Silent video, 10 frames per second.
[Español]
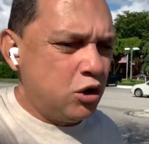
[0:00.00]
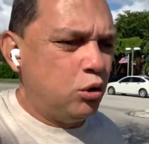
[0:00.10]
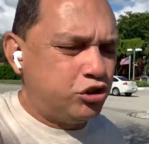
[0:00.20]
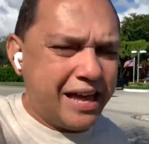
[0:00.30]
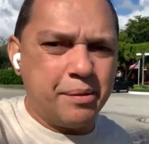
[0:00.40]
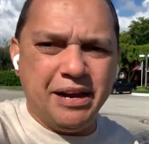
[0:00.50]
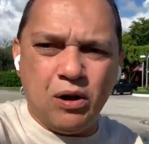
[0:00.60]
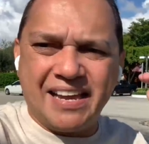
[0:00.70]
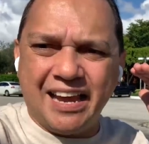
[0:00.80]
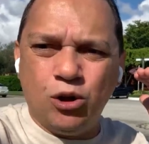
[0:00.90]
un término
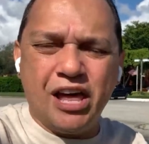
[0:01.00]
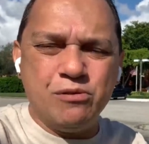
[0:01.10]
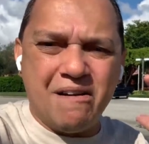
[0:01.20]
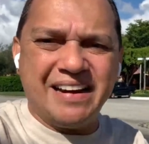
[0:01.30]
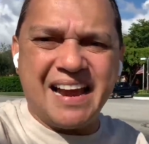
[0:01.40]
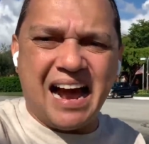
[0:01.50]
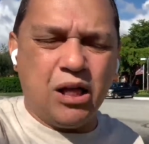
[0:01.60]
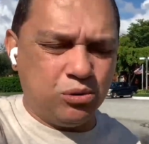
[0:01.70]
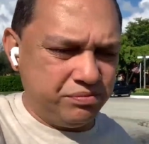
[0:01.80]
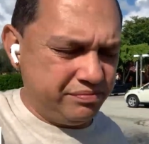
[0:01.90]
al que no debió haber llegado.